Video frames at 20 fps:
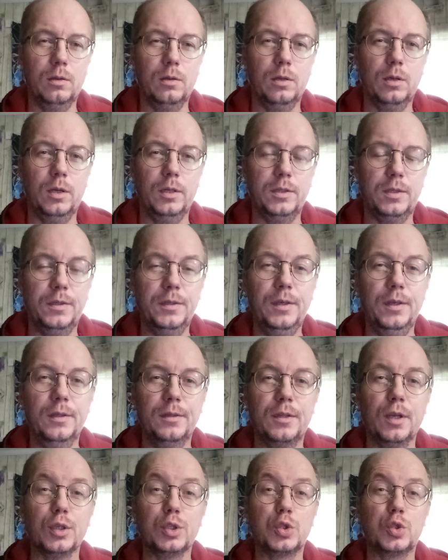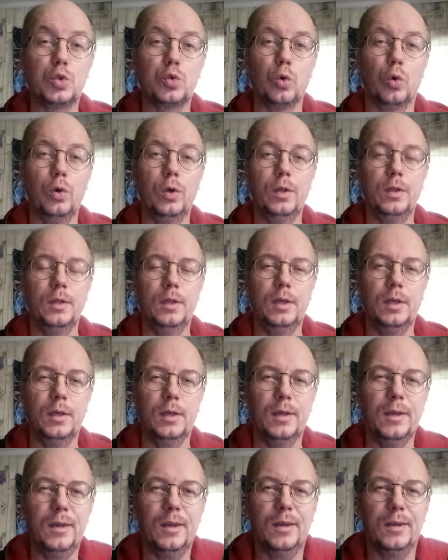одни
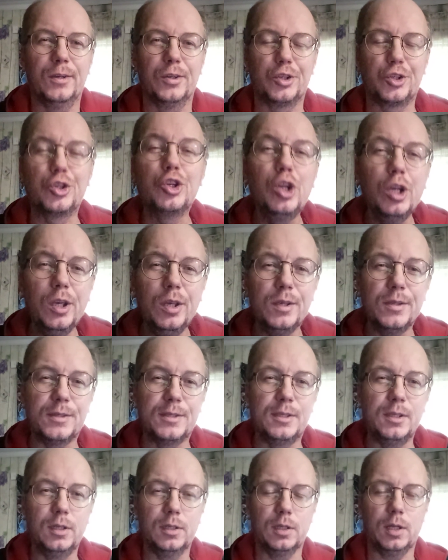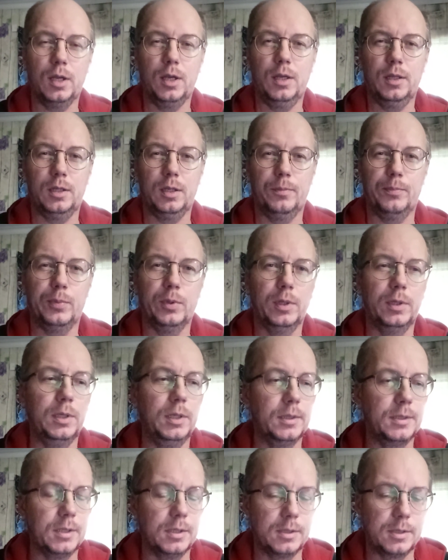достойные жизни на этой планете,